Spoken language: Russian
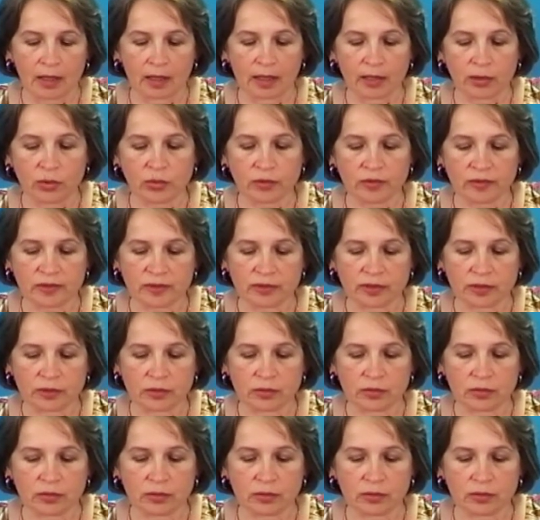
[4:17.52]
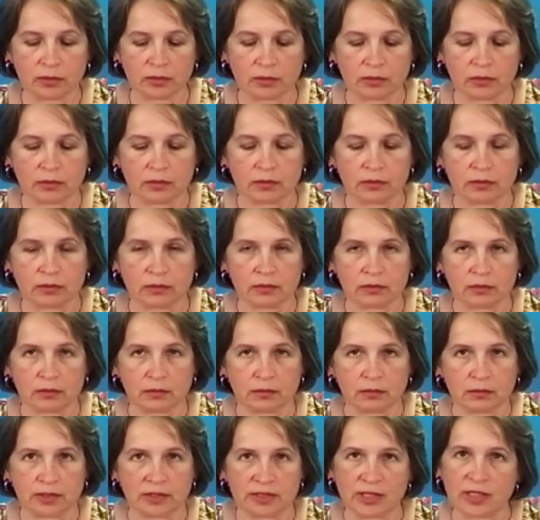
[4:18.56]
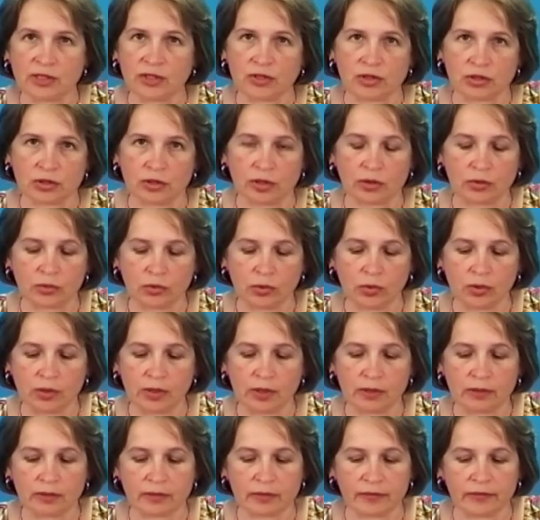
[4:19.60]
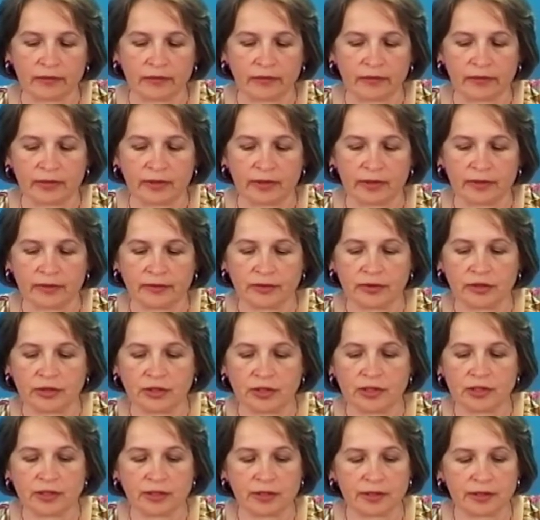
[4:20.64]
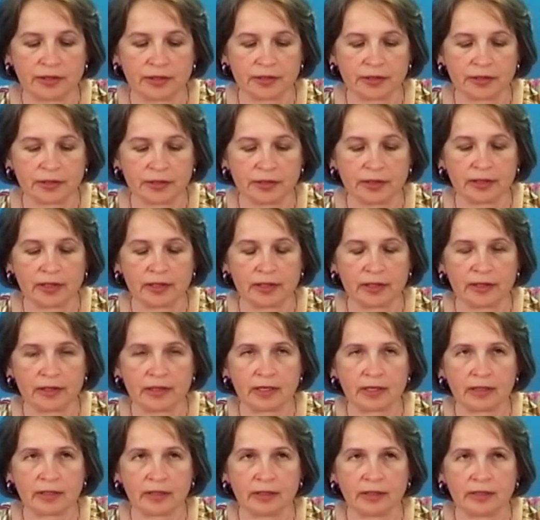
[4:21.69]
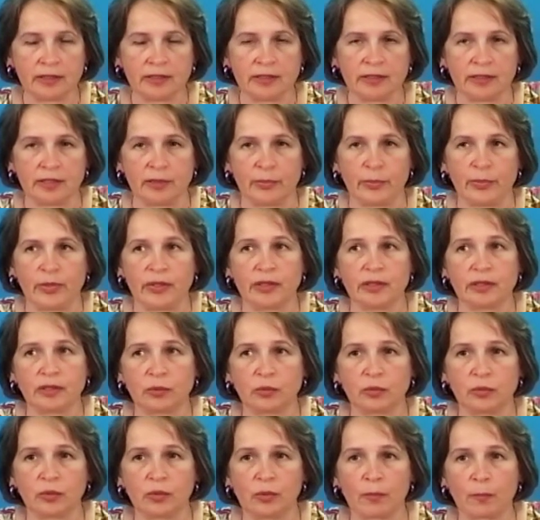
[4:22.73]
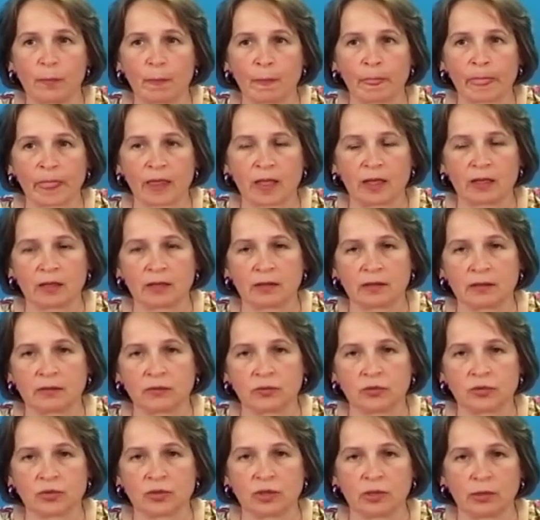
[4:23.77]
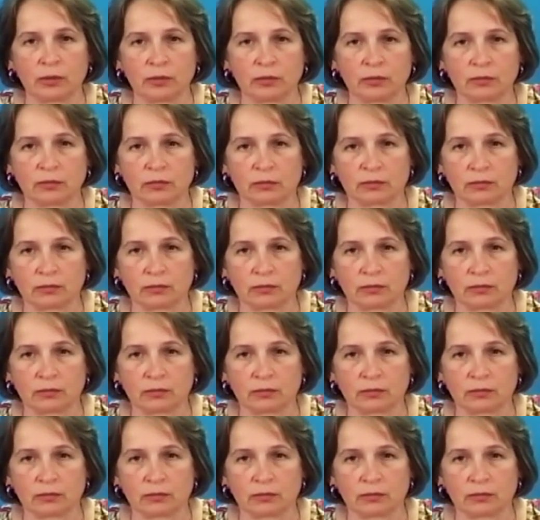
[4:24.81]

Готовится он э, достаточно долго, в течение 30 календарных дней, поэтому э, нужно